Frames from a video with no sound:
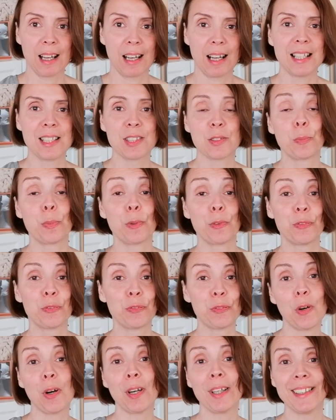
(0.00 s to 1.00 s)
Also
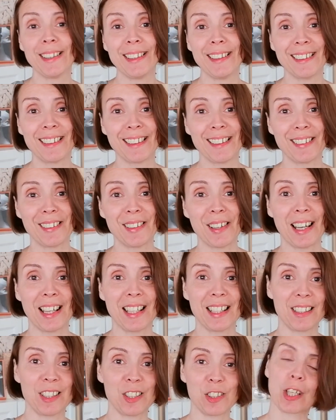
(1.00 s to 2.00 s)
bevor ihr
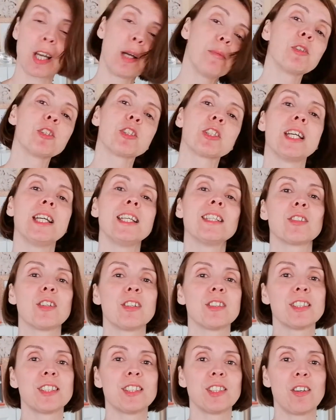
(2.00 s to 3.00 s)
an den Schreibtisch geht,
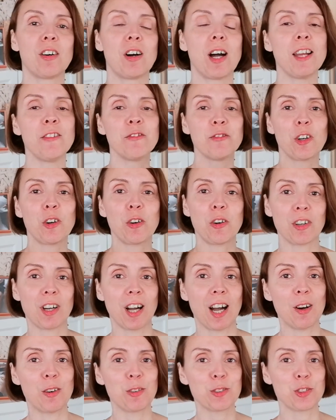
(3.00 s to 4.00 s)
solltet ihr einfach
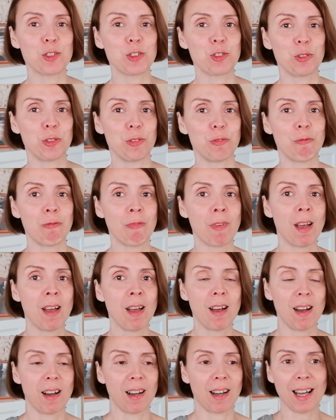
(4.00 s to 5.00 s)
eure Haut schön
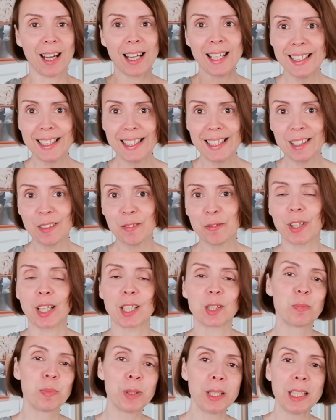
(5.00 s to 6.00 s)
reinigen,
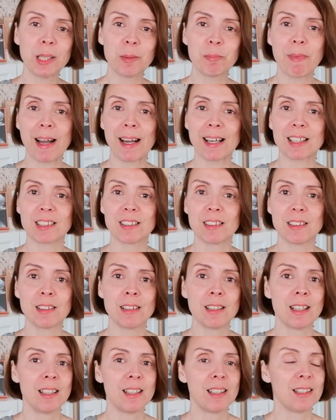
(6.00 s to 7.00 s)
vielleicht ein Peeling
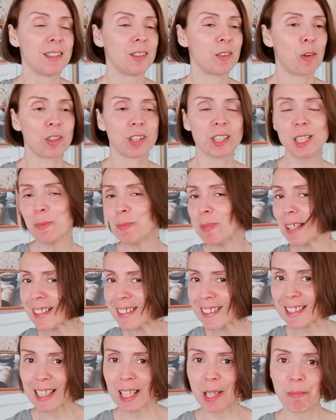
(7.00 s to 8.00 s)
machen, eure
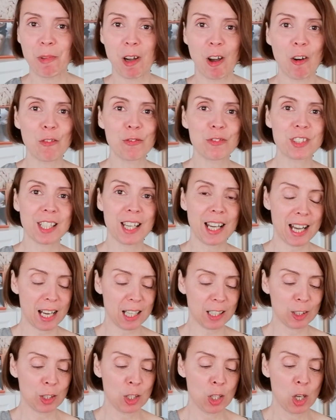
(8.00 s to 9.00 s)
Lieblingscreme
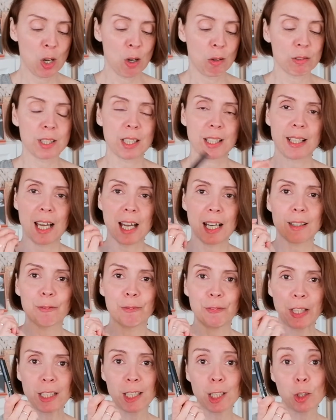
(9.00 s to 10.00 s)
auftragen und
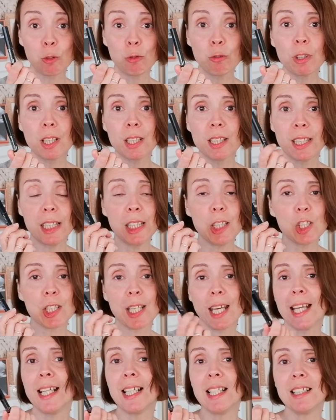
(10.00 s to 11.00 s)
danach wirklich nur die
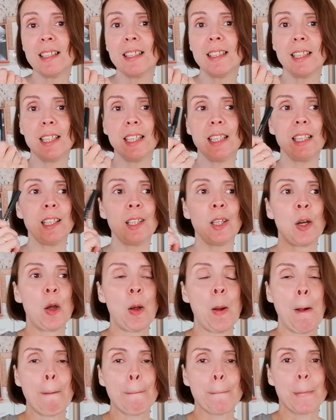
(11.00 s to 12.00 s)
Stellen, die
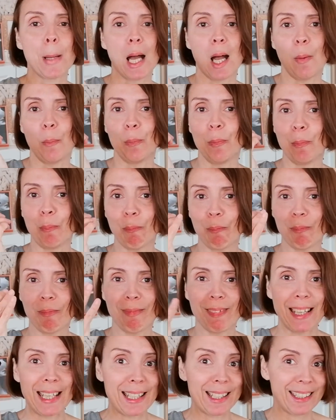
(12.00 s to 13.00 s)
ähm,
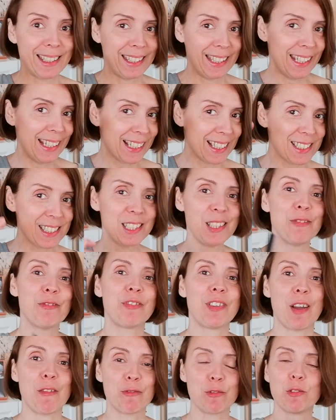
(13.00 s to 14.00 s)

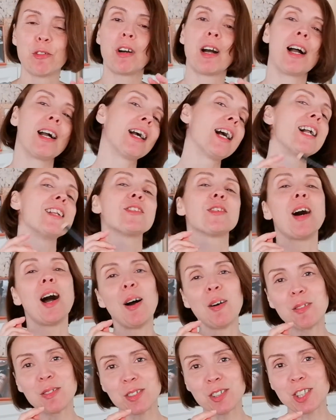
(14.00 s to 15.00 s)
negativ hervorragen. Also
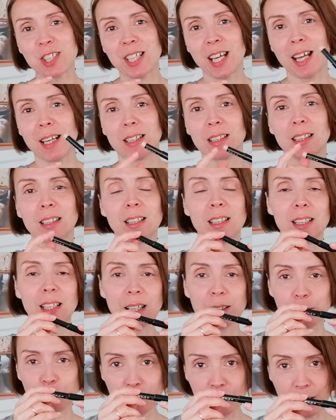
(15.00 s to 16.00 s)
Augenschatten,
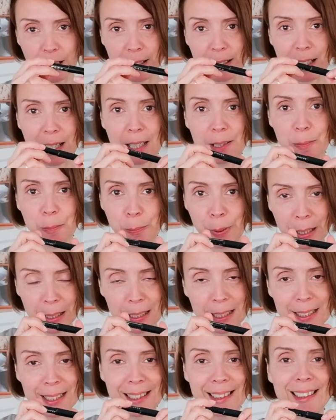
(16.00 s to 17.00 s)
kleine Unreinheiten,
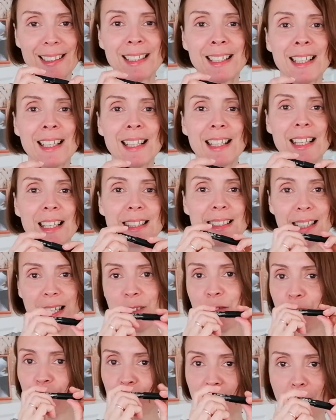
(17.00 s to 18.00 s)
Pickelchen,
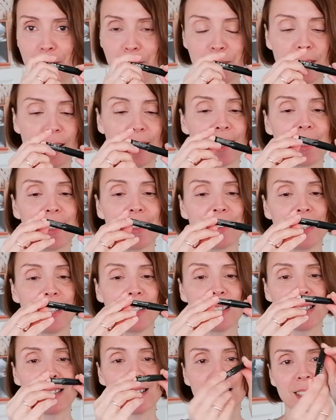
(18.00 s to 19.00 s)
sanft abdecken. Ihr
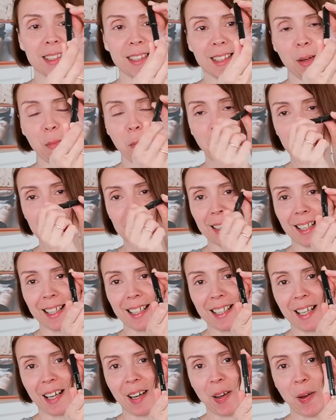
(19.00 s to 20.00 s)
seht, das ist hier mein
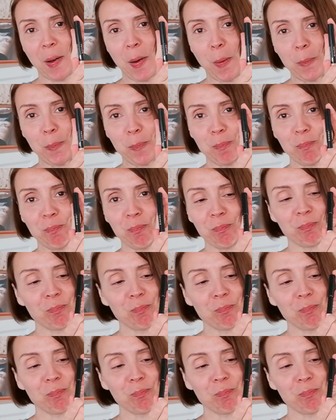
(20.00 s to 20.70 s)
kleiner ähm,